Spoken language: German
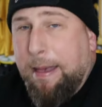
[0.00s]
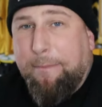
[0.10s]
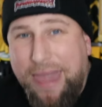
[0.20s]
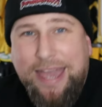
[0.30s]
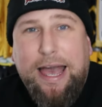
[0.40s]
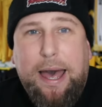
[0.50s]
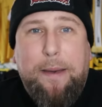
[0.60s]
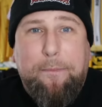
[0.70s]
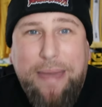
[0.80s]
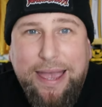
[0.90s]
Mega,
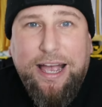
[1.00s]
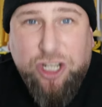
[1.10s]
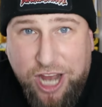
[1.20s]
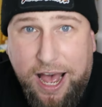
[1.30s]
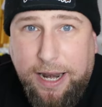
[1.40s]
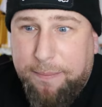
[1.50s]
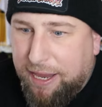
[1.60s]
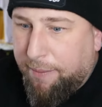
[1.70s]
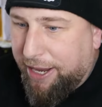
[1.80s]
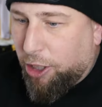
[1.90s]
mega schade,
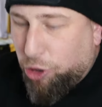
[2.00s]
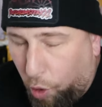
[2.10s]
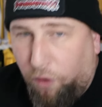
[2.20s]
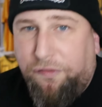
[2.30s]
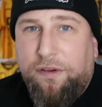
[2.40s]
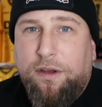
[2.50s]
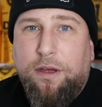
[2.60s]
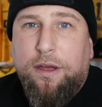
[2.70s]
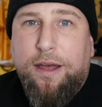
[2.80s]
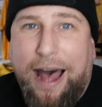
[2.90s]
mega, mega doof.
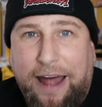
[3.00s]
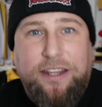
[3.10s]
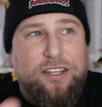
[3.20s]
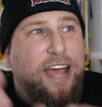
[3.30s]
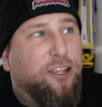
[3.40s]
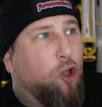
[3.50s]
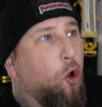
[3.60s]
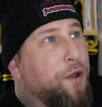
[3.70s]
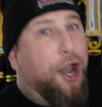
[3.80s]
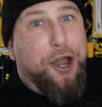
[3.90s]
Andererseits
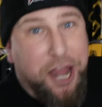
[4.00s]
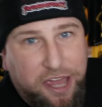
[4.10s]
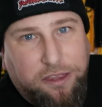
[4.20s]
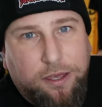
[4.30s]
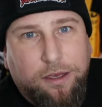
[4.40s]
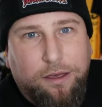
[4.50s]
auch wieder nicht